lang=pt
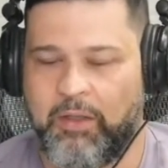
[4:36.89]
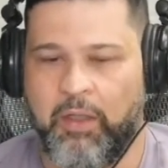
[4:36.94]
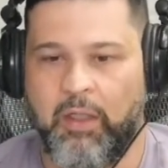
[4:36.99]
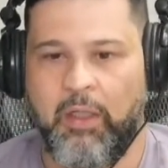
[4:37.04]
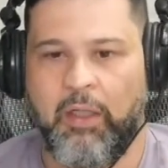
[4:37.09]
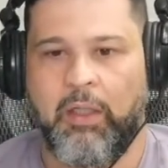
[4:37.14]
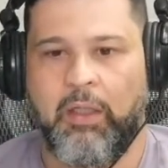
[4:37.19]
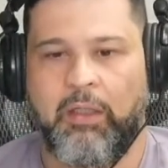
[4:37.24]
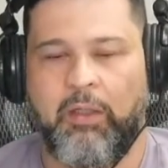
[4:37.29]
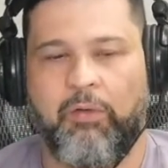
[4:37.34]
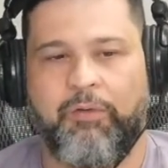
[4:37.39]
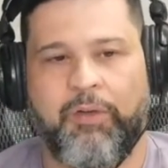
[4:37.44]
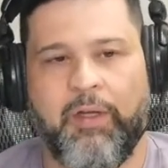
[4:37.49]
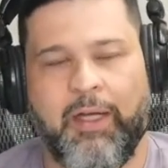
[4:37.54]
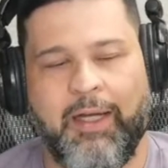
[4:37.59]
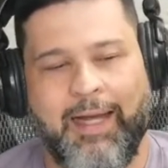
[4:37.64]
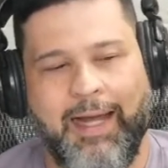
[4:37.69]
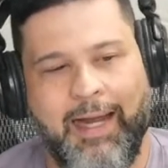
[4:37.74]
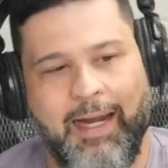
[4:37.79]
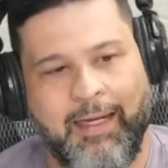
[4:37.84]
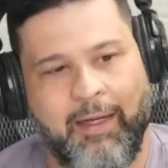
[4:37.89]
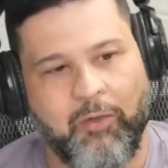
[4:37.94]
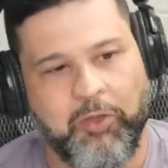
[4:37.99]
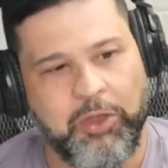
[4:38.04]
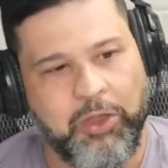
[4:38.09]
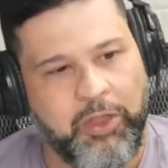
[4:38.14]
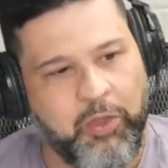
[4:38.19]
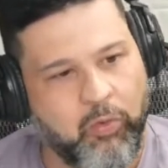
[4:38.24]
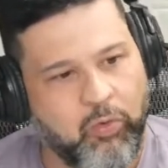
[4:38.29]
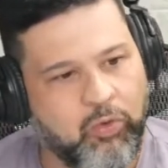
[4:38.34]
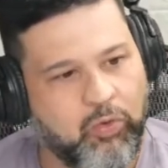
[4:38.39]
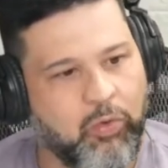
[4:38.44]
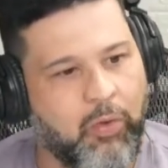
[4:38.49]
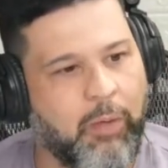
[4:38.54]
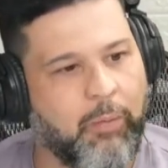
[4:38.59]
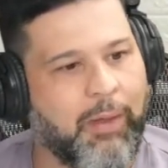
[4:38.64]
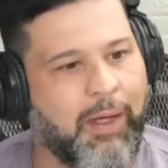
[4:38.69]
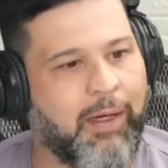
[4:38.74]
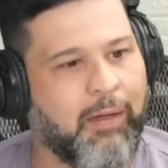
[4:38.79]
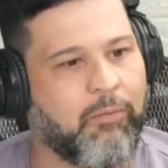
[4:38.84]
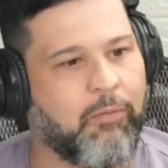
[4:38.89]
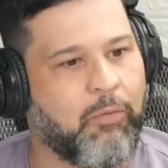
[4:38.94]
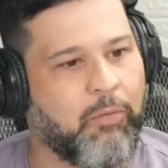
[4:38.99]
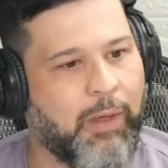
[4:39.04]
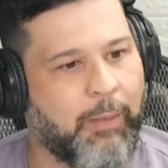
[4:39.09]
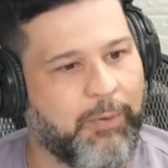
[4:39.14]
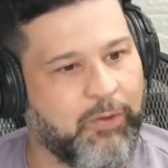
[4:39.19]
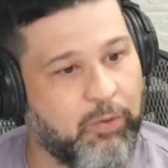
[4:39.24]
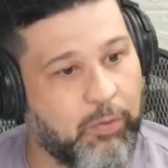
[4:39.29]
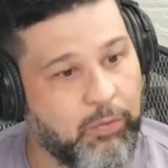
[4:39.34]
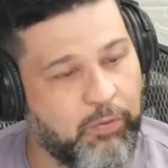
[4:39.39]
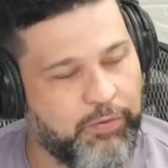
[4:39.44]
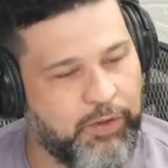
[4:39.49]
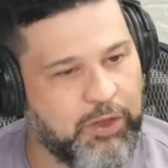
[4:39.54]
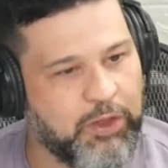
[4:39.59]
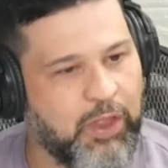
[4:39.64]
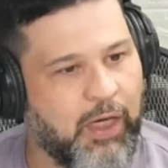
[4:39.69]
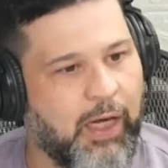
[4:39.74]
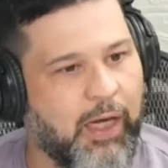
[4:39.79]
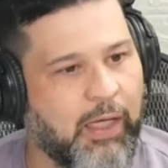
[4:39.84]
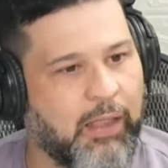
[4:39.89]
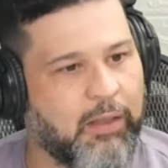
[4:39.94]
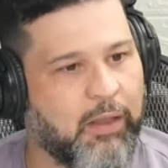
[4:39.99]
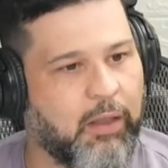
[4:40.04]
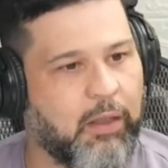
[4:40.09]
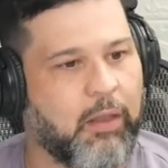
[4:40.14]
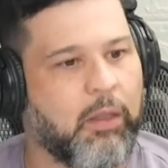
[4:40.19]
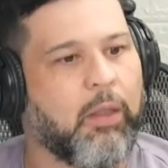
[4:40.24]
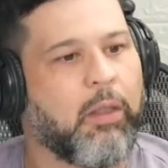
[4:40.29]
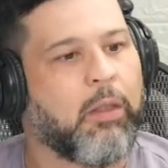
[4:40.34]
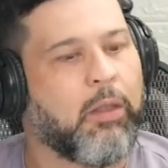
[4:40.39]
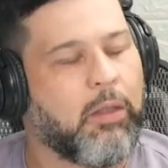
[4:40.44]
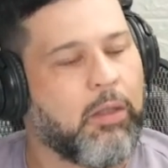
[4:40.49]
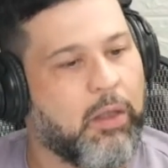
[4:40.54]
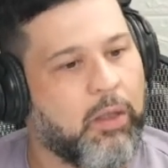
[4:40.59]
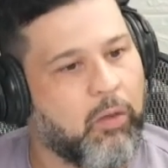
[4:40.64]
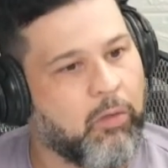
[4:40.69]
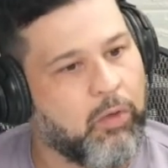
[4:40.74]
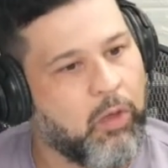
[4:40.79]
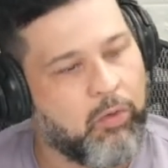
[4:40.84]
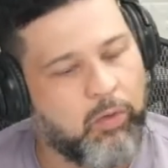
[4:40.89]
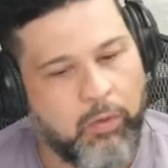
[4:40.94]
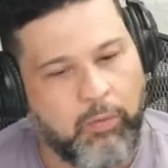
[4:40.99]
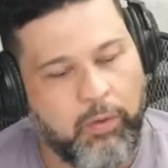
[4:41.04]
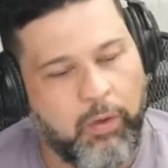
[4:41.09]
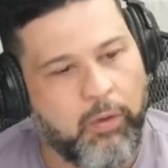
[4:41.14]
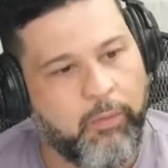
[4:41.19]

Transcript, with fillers: Uhum. Eu falar, cara, que eu acho que eu sou um cara, uma pessoa muito fechada. Sim. Entendeu? Quais eu... são